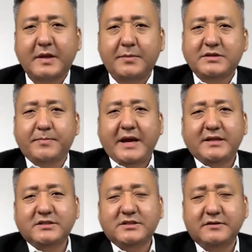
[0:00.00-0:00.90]
特别是拜
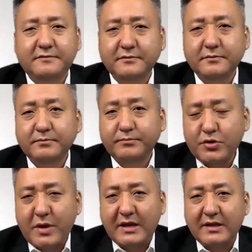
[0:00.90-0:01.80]
登政府
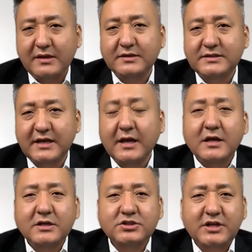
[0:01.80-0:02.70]
不愿意乐见
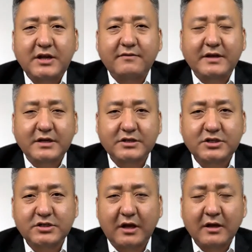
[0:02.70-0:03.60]
这位人
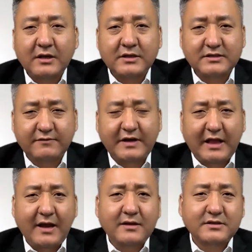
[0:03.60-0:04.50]
士呢，即未
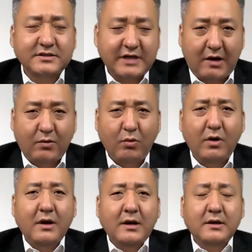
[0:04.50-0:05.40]
来掌
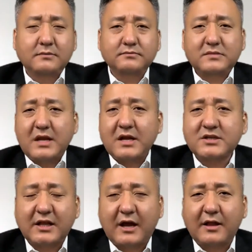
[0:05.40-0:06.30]
握
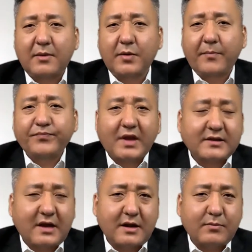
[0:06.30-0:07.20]
沙特阿拉伯。
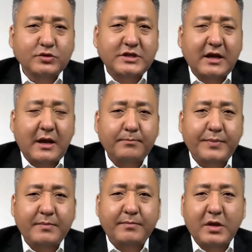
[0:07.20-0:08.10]
当然，目前还
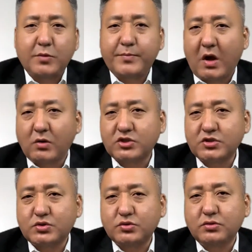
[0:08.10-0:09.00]
并没有表
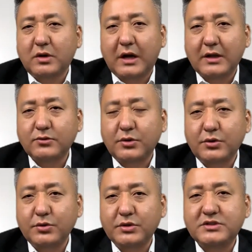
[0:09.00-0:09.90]
示出啊，对
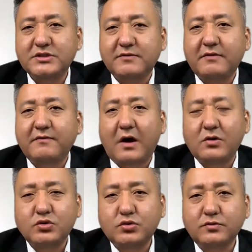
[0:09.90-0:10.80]
于这位
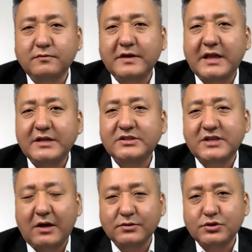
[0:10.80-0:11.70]
王储未来
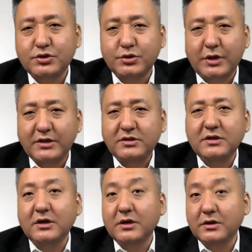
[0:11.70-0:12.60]
掌权
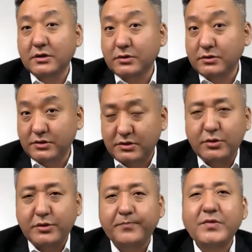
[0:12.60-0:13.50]
的疑
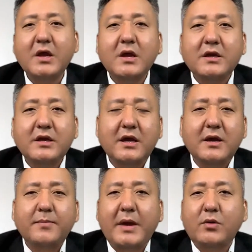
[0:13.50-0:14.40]
虑，
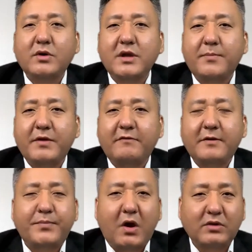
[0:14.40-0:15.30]
也美国也并未
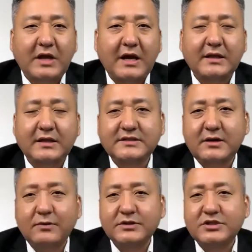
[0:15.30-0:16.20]
表态呢，他
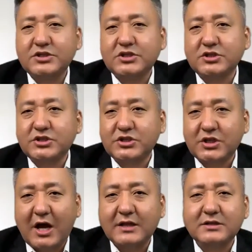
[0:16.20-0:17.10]
将会支持其
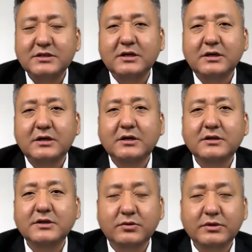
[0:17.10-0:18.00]
他的任何
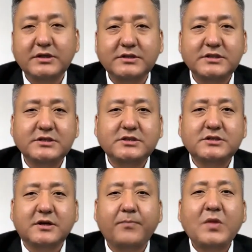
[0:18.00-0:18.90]
的有力的竞争
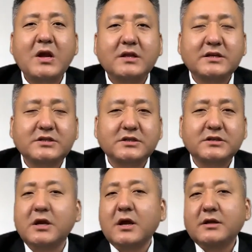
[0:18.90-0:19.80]
者。但
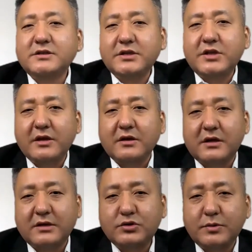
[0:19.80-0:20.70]
是今天，
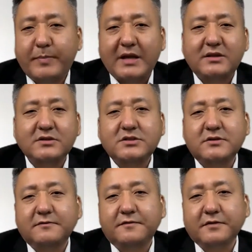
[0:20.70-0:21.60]
根据拜登
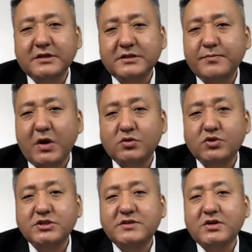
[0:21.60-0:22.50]
政府呢，已经表
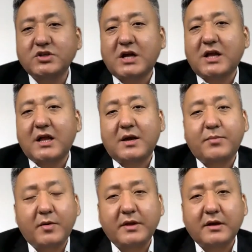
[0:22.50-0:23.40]
示希望沙特阿拉
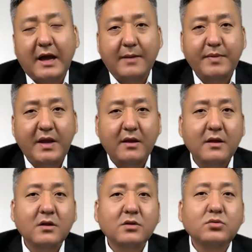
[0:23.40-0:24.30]
伯呢改变
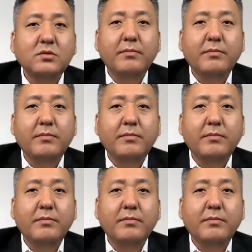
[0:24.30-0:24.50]
对